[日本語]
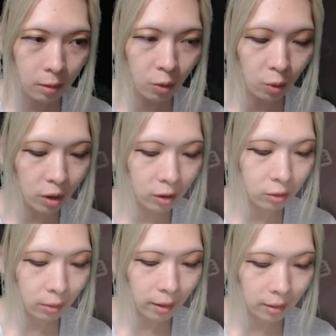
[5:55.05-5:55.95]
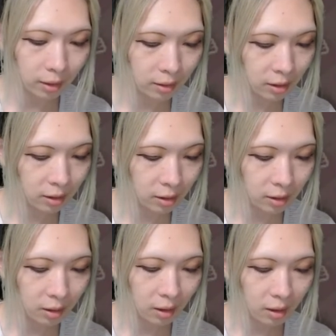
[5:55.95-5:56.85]
攻略法は分かった。しかし、
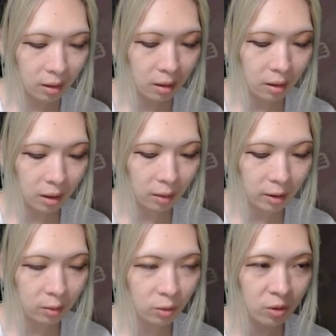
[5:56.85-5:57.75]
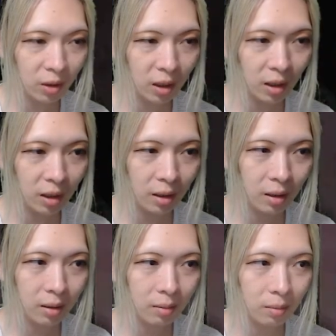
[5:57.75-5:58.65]
エレメント持ちとかで、
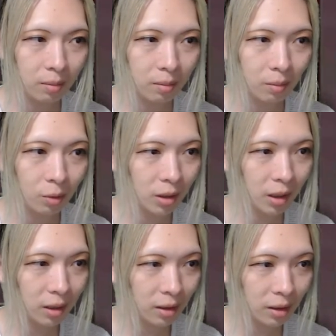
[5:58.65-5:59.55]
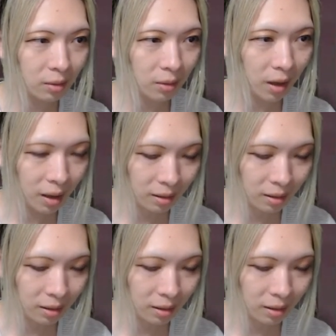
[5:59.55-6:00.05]
問題なくできるのが